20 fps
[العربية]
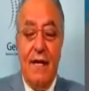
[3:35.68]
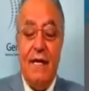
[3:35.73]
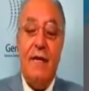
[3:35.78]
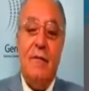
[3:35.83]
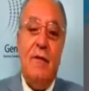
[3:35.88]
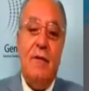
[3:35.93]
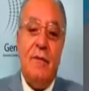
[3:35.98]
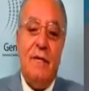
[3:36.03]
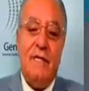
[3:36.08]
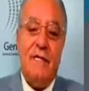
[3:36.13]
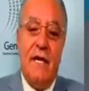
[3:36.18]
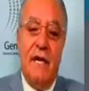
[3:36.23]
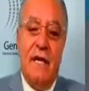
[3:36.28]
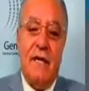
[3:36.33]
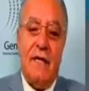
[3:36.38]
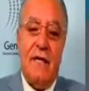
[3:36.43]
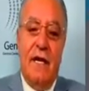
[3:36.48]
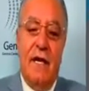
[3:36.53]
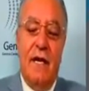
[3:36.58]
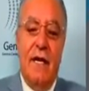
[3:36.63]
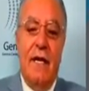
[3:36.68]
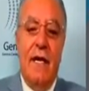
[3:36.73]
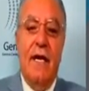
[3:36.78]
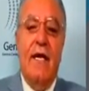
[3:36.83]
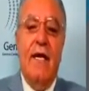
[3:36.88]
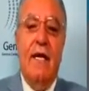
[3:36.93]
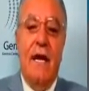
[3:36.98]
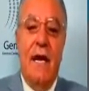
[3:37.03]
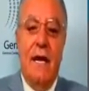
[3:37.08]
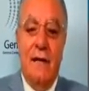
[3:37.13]
هذا ببساطه
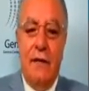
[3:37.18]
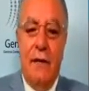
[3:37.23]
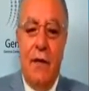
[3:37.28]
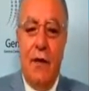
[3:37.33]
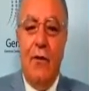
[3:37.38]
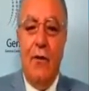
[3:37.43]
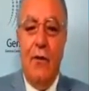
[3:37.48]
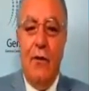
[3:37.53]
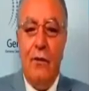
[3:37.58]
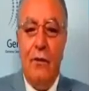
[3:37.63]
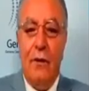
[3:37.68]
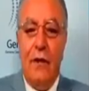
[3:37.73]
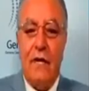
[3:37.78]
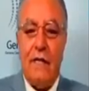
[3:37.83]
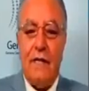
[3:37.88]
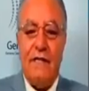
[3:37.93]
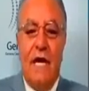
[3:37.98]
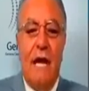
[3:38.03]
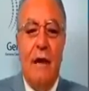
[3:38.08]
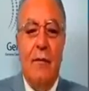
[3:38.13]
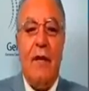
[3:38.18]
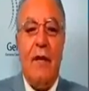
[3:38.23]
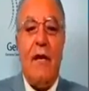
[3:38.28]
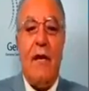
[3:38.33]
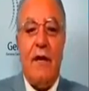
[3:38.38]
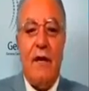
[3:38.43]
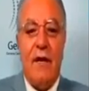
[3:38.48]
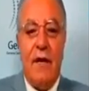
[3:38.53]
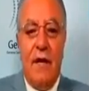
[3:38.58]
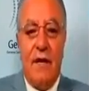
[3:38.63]
لانه اصحاب
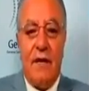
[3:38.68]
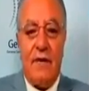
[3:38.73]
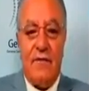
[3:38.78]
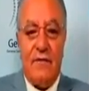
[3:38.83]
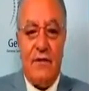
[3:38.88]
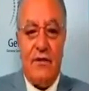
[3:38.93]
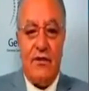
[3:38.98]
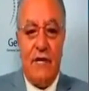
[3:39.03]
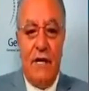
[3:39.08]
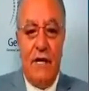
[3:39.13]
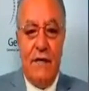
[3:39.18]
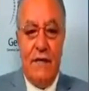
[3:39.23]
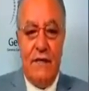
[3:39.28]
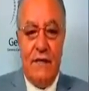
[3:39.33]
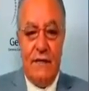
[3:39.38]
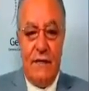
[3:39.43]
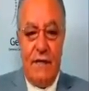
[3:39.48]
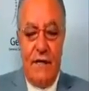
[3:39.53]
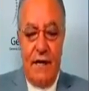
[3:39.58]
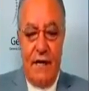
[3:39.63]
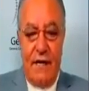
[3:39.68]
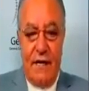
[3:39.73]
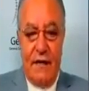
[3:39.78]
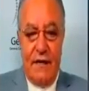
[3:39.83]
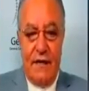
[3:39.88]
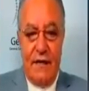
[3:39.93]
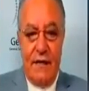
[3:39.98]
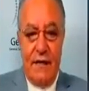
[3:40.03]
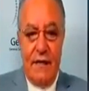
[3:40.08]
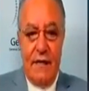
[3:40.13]
القرار في الشان
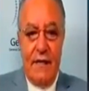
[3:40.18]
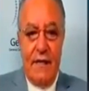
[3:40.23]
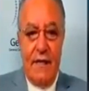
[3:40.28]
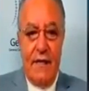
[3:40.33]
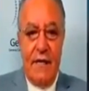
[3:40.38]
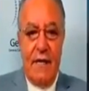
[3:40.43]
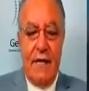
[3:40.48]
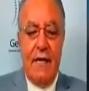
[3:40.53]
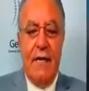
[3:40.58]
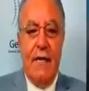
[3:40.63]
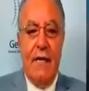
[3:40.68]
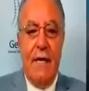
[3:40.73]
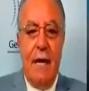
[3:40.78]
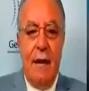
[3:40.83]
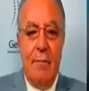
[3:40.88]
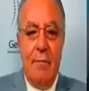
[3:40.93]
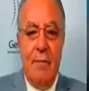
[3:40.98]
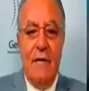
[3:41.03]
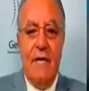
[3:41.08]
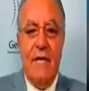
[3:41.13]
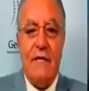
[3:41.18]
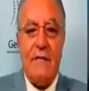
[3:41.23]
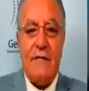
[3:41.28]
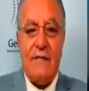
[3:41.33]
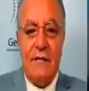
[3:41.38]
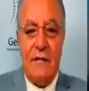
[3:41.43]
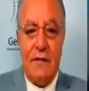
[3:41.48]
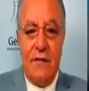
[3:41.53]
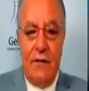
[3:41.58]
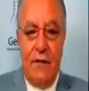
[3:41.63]
الزراعي لم
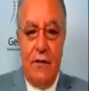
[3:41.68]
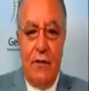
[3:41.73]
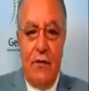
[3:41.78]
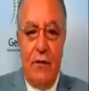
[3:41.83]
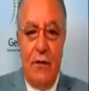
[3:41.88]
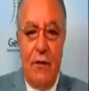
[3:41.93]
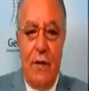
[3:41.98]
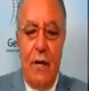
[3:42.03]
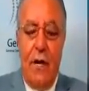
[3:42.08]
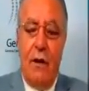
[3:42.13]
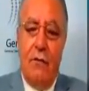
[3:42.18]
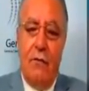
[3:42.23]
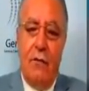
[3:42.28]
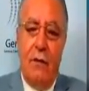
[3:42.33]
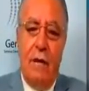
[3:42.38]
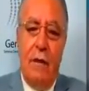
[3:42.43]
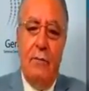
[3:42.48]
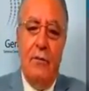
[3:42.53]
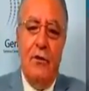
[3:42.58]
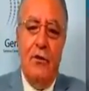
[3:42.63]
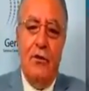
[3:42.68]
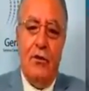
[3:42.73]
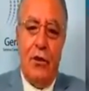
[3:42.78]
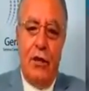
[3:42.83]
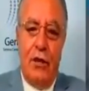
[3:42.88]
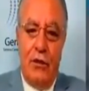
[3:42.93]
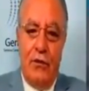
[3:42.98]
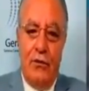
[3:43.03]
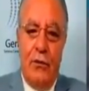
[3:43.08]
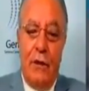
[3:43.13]
يستطيعوا او لم
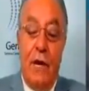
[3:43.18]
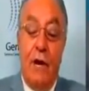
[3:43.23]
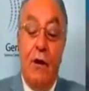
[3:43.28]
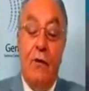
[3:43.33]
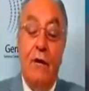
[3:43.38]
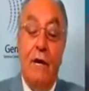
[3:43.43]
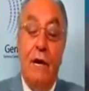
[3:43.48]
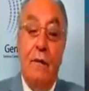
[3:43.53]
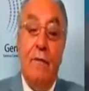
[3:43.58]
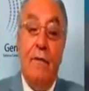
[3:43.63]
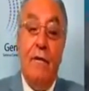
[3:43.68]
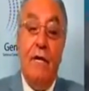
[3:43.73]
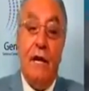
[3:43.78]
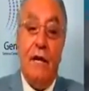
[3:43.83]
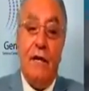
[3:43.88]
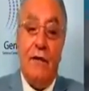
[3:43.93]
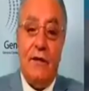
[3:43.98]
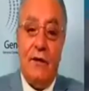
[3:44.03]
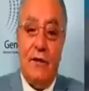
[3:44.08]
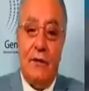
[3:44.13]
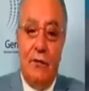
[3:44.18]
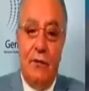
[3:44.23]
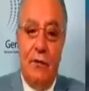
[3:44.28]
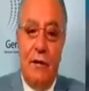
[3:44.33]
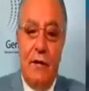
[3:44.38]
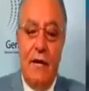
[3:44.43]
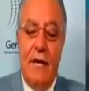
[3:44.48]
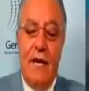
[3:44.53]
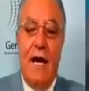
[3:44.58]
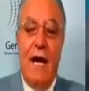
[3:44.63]
يريدوا او لم
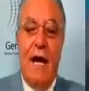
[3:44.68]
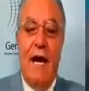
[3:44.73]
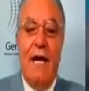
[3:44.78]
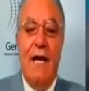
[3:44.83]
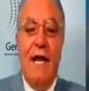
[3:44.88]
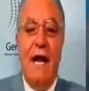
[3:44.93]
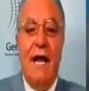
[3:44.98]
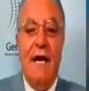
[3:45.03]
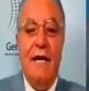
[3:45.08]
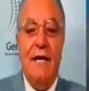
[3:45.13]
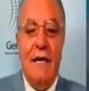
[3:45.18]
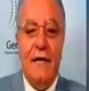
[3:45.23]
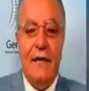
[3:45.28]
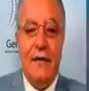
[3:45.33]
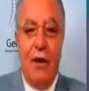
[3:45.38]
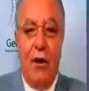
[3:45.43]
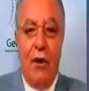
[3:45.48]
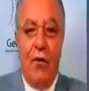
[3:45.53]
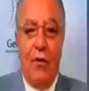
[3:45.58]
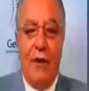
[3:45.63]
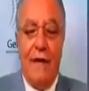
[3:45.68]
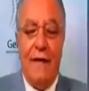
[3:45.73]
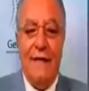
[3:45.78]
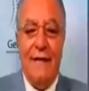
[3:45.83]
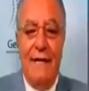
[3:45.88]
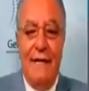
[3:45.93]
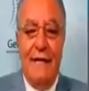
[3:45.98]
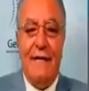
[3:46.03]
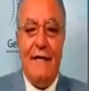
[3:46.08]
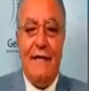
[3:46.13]
يقدروا على ان يضعوا
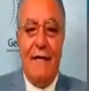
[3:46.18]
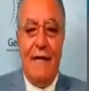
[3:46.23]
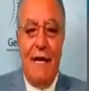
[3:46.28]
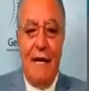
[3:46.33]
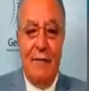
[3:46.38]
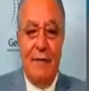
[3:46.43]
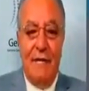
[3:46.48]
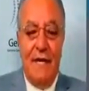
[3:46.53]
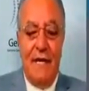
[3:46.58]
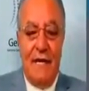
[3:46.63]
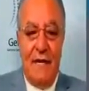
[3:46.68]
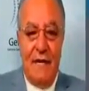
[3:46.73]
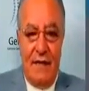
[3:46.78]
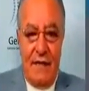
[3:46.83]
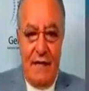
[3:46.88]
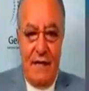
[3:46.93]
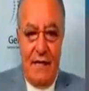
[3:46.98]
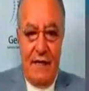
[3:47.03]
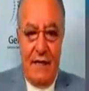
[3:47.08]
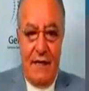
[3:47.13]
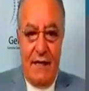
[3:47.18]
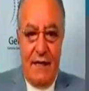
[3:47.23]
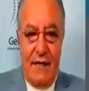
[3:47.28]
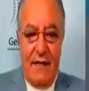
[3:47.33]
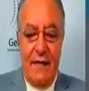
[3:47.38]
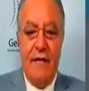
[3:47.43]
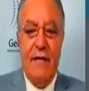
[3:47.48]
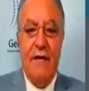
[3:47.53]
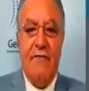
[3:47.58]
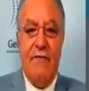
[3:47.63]
قضيه الامن الغذائي
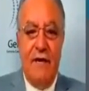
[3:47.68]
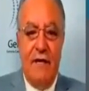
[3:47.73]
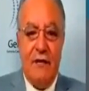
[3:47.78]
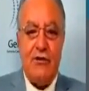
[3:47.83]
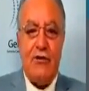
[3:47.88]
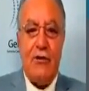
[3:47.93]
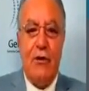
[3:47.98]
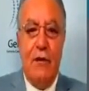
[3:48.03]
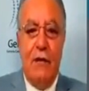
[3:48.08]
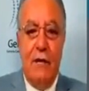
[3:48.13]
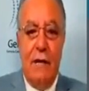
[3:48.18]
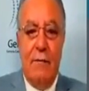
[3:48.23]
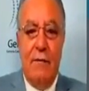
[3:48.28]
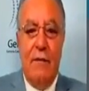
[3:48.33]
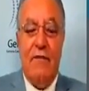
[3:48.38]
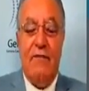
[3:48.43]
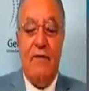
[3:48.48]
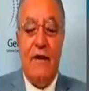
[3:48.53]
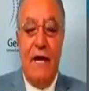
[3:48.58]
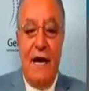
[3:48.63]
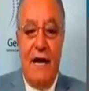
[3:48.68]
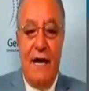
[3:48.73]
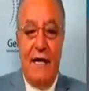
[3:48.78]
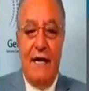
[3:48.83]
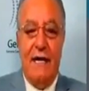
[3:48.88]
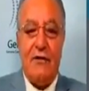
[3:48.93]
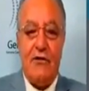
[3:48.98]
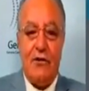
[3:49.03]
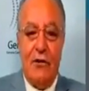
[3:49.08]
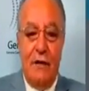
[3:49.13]
في سلم في
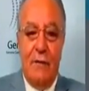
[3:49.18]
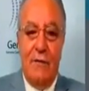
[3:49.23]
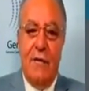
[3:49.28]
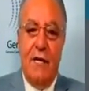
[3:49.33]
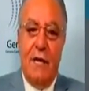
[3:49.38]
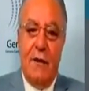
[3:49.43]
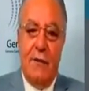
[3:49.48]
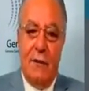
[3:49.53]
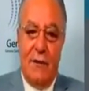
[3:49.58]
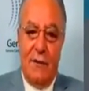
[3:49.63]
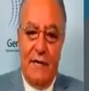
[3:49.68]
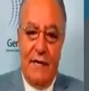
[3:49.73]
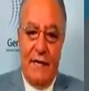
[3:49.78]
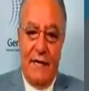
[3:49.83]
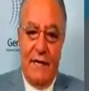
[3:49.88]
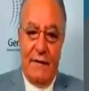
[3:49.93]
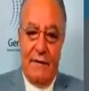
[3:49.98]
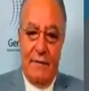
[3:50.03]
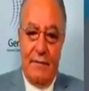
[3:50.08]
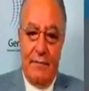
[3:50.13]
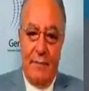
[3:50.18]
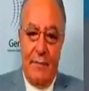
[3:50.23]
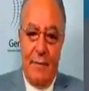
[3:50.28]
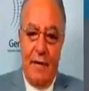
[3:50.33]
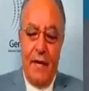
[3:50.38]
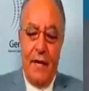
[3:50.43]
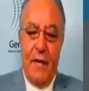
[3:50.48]
الأولوية. اعلى سلم الاولويه م.